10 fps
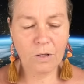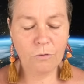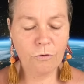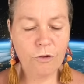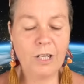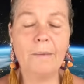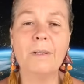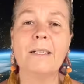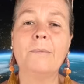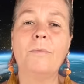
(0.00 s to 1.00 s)

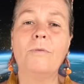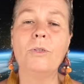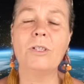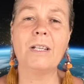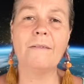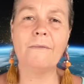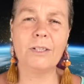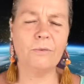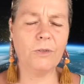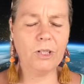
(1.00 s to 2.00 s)
unsterbliches Bewusstsein, was
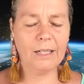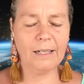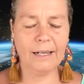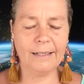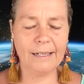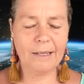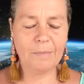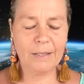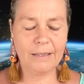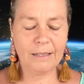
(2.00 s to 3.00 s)
du wirklich eigentlich
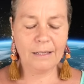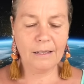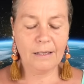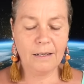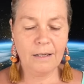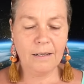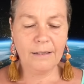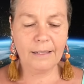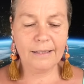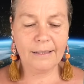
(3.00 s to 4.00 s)
bist,
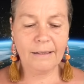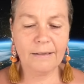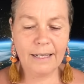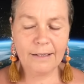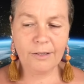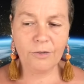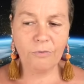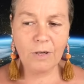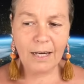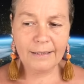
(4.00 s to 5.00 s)
dass der
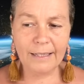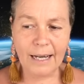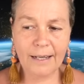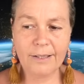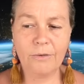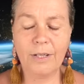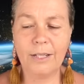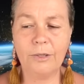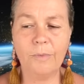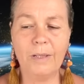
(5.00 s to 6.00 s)
Zugang dazu
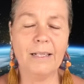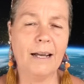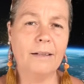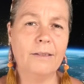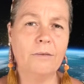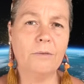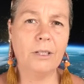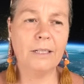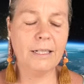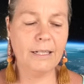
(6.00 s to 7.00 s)
geht übers Herz
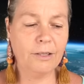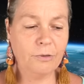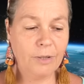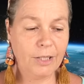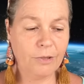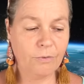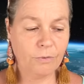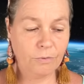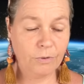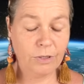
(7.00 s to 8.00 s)
oder die
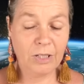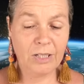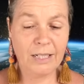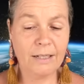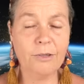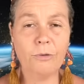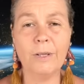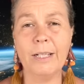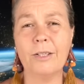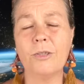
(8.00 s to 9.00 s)
Intuition und die
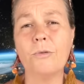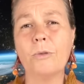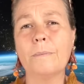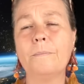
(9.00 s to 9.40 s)
Intuition.